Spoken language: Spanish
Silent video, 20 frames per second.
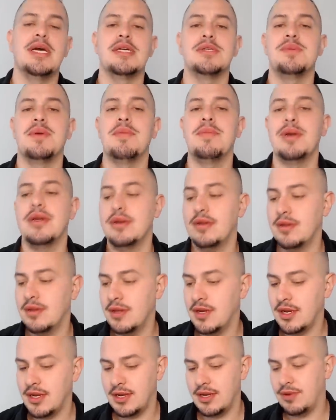Bienvenidos.
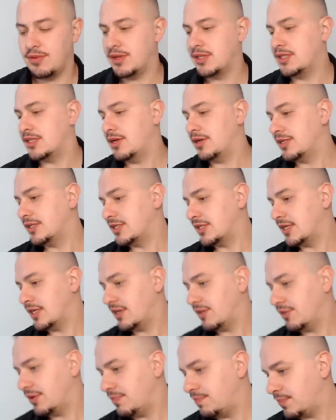¿Sabes qué,
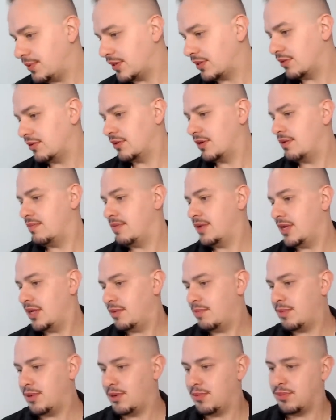güey? Perdóname,
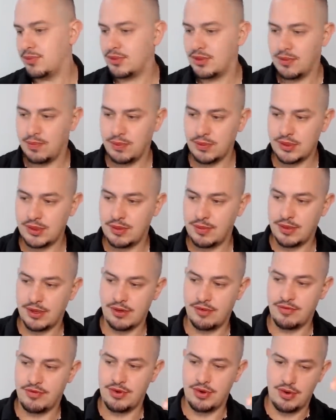pero no puse el
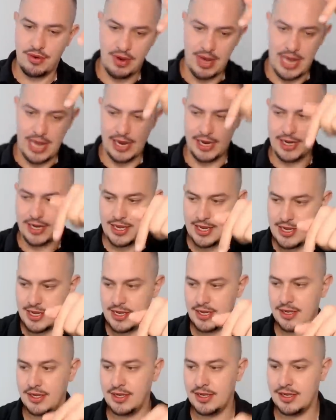micrófono aquí
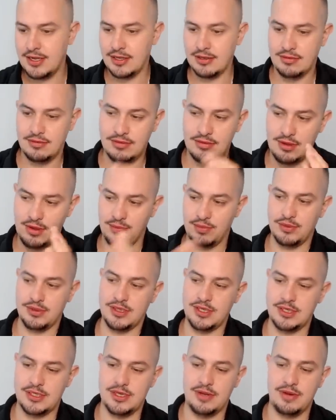y lo
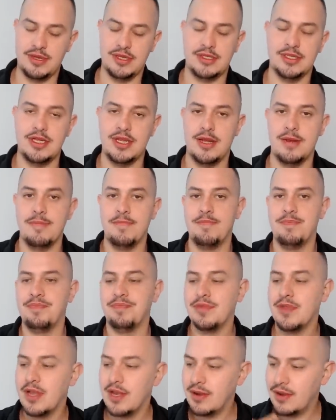puse, estaba este
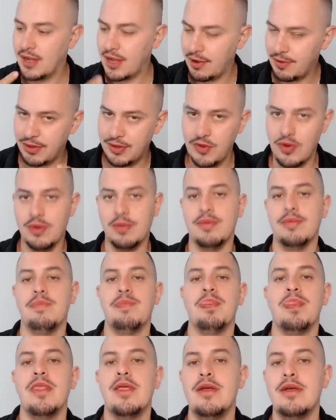ya. de nuevo.
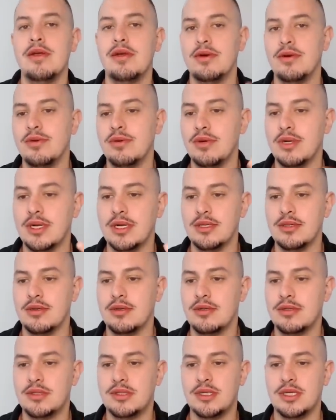Una,
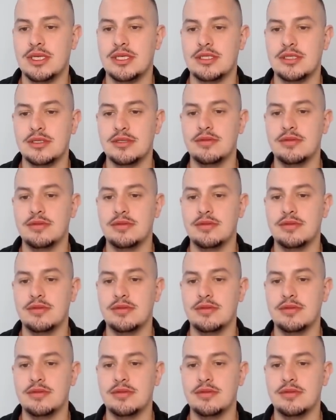dos, tres.